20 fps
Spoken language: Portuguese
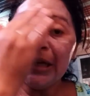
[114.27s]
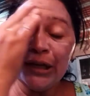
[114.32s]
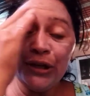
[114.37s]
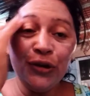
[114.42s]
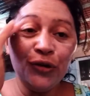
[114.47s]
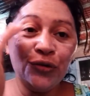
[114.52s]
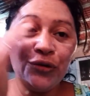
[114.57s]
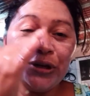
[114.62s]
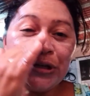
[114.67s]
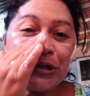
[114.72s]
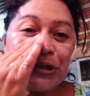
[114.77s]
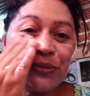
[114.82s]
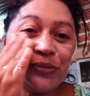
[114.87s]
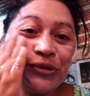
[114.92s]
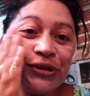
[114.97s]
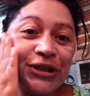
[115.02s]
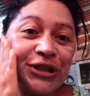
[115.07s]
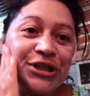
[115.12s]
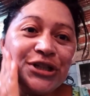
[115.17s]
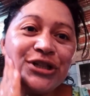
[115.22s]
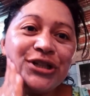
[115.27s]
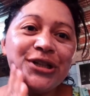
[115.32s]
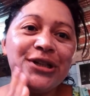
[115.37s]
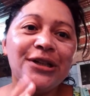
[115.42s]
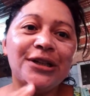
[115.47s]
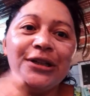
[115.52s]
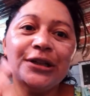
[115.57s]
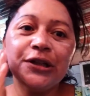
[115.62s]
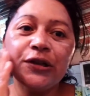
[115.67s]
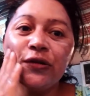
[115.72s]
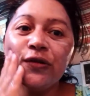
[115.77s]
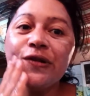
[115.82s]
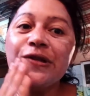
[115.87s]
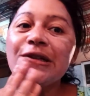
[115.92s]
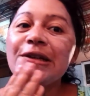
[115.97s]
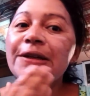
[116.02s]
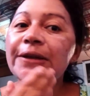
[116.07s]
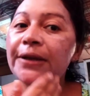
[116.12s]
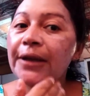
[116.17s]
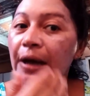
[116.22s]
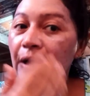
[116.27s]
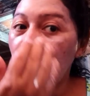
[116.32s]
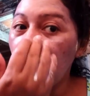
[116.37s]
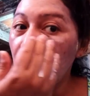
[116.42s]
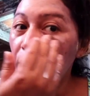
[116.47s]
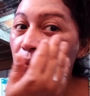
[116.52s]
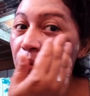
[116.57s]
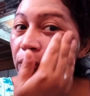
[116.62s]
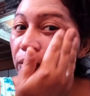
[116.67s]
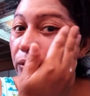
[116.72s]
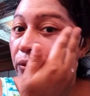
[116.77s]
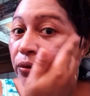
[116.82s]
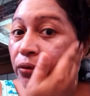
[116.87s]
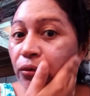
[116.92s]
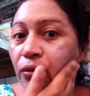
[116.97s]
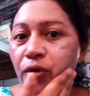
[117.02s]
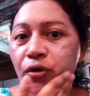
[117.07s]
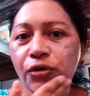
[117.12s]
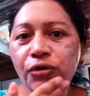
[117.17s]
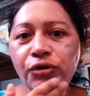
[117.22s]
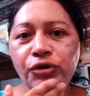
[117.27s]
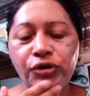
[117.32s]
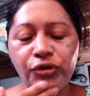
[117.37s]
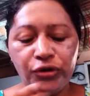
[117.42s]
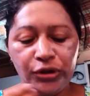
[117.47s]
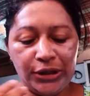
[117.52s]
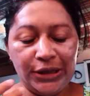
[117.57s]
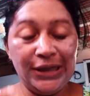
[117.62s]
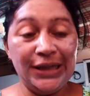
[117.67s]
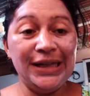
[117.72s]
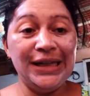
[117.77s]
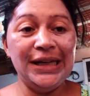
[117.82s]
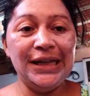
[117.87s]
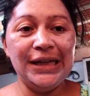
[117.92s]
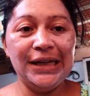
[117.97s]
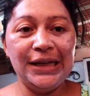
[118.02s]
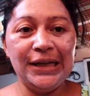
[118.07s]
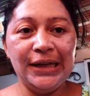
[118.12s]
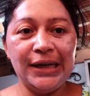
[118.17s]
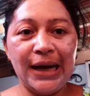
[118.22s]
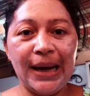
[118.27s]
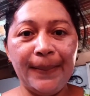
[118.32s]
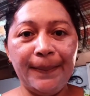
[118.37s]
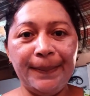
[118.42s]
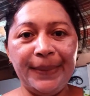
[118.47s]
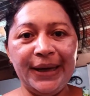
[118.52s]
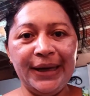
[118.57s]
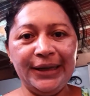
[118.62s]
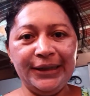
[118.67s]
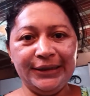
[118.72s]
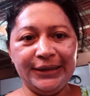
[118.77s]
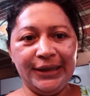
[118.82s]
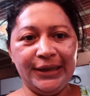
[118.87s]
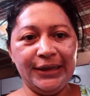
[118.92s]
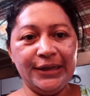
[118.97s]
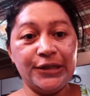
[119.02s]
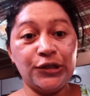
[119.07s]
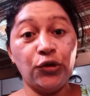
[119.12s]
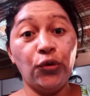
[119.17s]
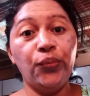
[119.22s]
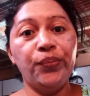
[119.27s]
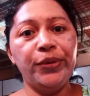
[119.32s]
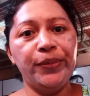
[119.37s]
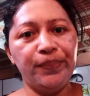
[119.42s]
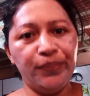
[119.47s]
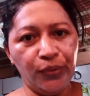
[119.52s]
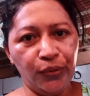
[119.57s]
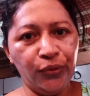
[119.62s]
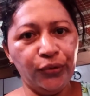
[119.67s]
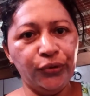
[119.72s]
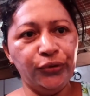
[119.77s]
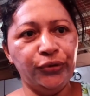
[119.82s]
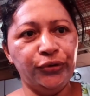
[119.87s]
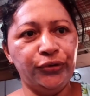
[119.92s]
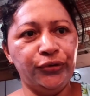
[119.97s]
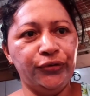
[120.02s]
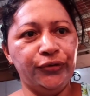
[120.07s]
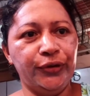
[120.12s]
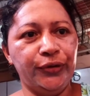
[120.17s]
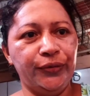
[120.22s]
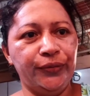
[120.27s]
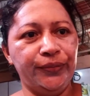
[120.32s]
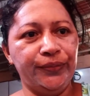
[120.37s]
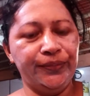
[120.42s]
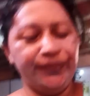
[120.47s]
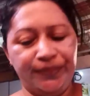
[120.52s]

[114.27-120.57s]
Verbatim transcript: E eu conheço muita gente que usa talco no rosto e a pele dela é só um pipoco do trovão.